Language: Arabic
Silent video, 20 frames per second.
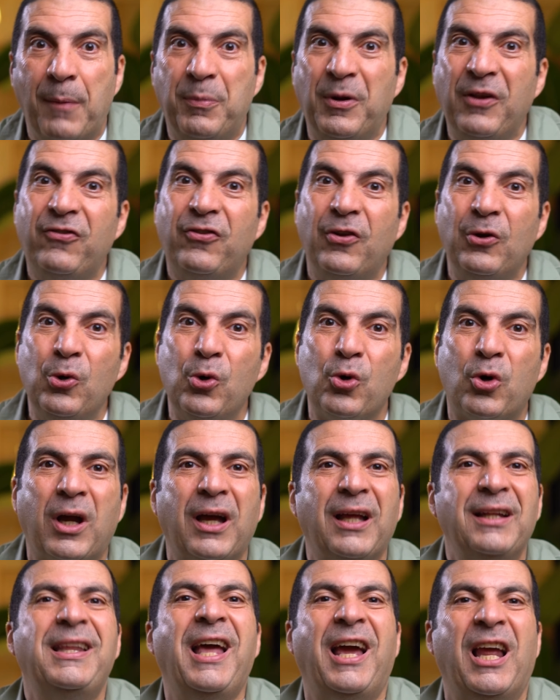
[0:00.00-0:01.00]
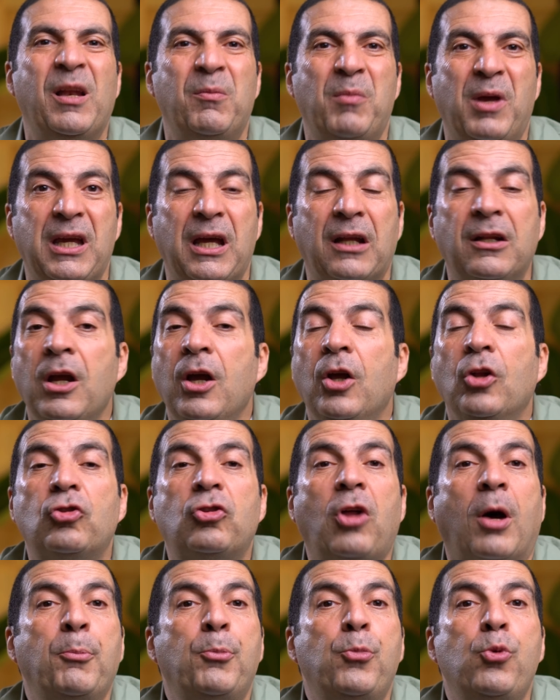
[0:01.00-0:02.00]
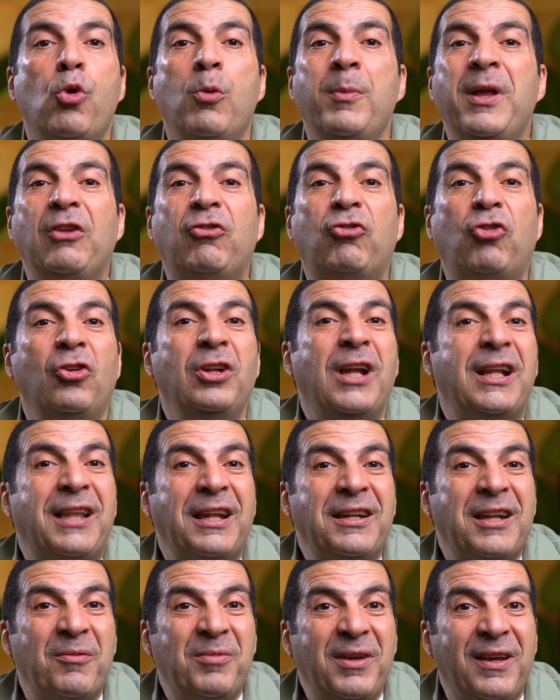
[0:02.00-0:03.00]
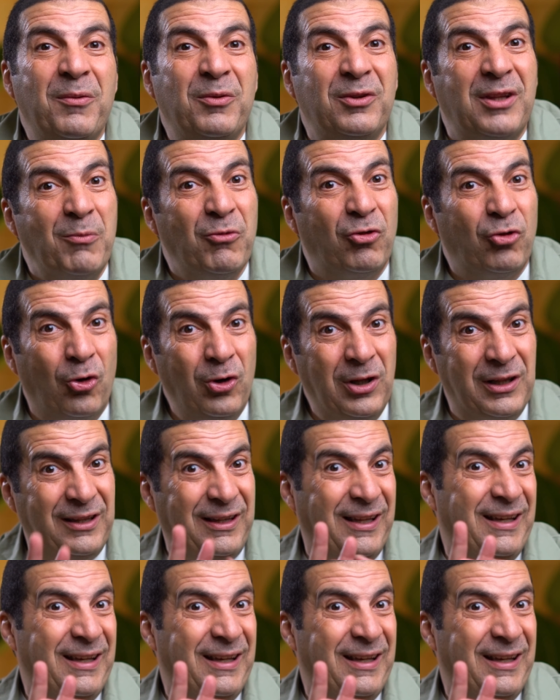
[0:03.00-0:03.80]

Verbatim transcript: قبل السلوك ده علميا طب ومن سنة النبي انت مش قلت